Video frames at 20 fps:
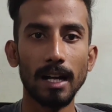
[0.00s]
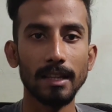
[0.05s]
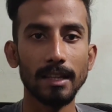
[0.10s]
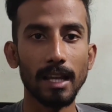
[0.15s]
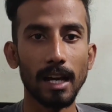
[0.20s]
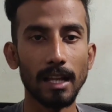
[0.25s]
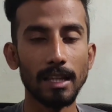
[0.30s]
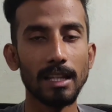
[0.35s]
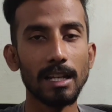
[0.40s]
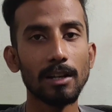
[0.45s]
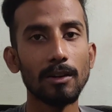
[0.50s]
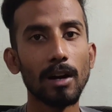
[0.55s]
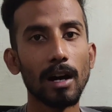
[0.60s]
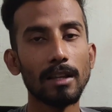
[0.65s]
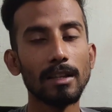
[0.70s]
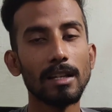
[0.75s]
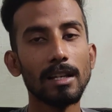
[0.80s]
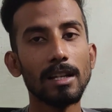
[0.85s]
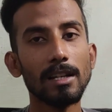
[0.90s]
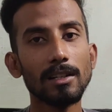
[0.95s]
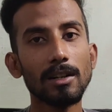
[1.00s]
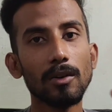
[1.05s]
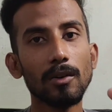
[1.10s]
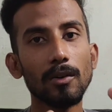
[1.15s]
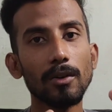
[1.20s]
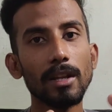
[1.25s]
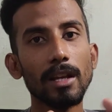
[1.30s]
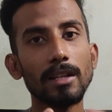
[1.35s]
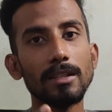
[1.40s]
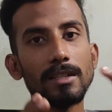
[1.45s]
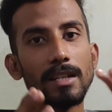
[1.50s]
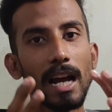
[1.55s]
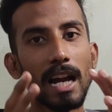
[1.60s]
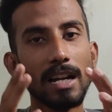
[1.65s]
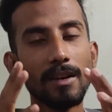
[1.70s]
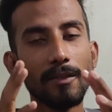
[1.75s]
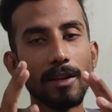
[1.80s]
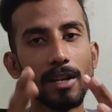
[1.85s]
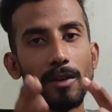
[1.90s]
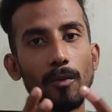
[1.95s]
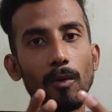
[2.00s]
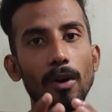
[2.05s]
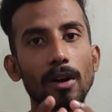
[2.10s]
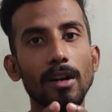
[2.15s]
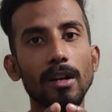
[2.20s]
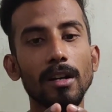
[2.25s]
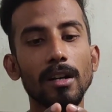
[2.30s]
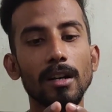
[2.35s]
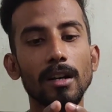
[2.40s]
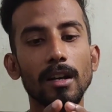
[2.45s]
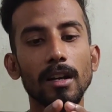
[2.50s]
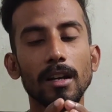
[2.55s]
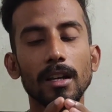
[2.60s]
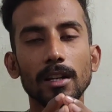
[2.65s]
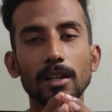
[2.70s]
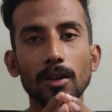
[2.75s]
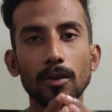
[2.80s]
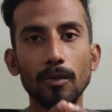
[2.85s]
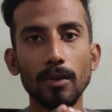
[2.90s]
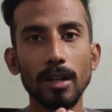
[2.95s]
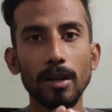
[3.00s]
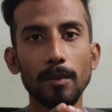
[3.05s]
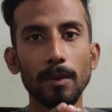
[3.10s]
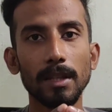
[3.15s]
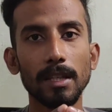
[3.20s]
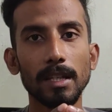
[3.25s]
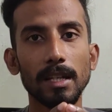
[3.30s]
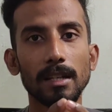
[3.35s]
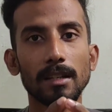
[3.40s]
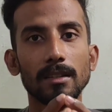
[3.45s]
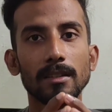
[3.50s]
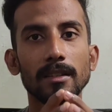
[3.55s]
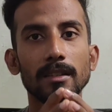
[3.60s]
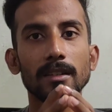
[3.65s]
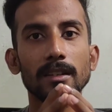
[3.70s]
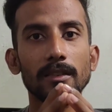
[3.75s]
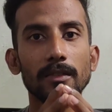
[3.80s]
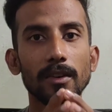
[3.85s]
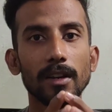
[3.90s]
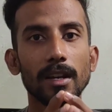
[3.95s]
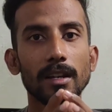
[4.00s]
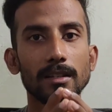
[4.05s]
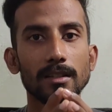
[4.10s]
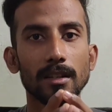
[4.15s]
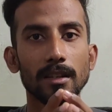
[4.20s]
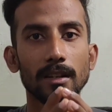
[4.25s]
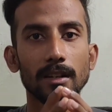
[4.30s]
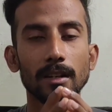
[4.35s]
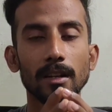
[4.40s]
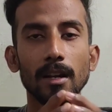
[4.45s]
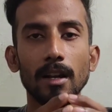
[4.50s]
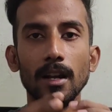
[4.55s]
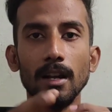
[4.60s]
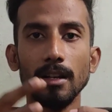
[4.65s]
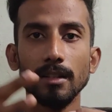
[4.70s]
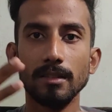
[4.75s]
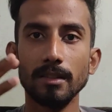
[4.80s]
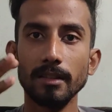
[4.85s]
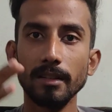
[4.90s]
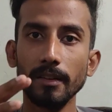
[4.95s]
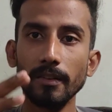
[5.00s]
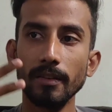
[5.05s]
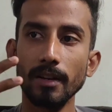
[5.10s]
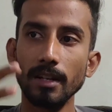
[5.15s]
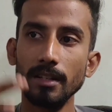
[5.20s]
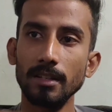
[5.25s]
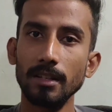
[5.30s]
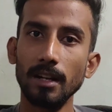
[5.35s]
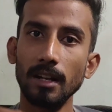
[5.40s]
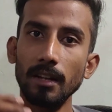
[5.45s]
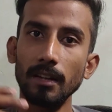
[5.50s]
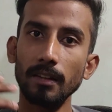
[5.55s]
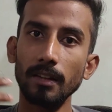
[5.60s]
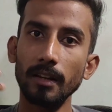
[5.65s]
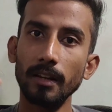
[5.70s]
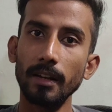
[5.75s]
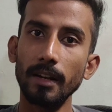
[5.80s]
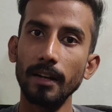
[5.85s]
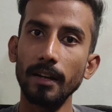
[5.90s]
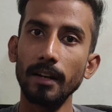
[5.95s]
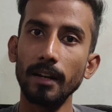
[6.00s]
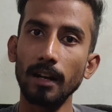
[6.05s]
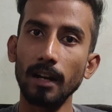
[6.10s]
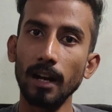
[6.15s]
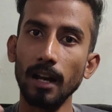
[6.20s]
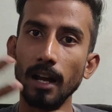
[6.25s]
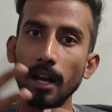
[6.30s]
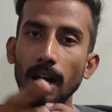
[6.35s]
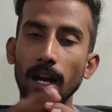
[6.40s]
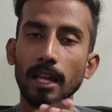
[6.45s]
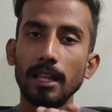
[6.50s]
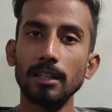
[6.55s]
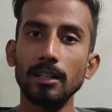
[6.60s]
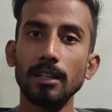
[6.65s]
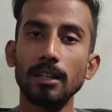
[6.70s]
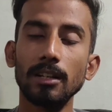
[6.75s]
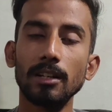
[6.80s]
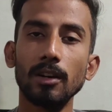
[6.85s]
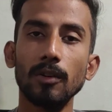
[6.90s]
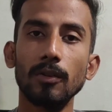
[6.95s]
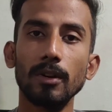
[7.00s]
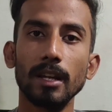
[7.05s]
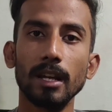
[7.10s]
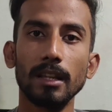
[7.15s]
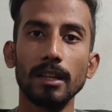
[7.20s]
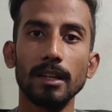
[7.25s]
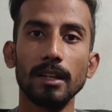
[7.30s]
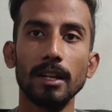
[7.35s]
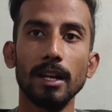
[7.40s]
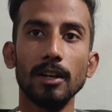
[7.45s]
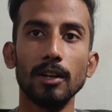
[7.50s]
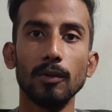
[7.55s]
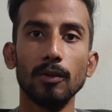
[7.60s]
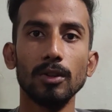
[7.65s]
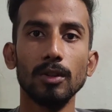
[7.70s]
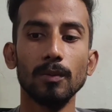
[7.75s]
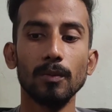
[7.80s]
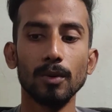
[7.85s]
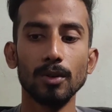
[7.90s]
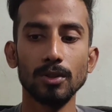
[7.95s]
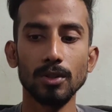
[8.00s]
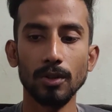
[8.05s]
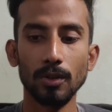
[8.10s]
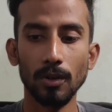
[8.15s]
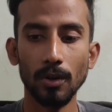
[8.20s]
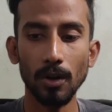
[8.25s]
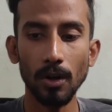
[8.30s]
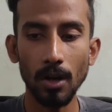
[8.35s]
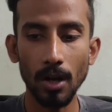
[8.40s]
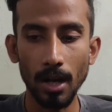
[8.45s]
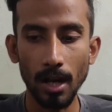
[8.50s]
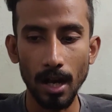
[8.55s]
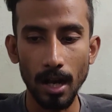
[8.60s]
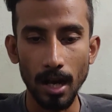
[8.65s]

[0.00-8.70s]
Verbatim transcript: அந்த அதில் அதில் இருக்கக்கூடிய ஜான்வரி ஒன்றுங்கிற இருக்கக்கூடிய பார்த்திங்கன்னா அந்த சிக்னிஃபிகேஷன் சிக்னிஃபிகேஷனாக அந்த டேட் இருக்குல்ல அதுக்கு இருக்கக்கூடிய அந்த டேட்டும் வந்து புரிஞ்சிருக்கும்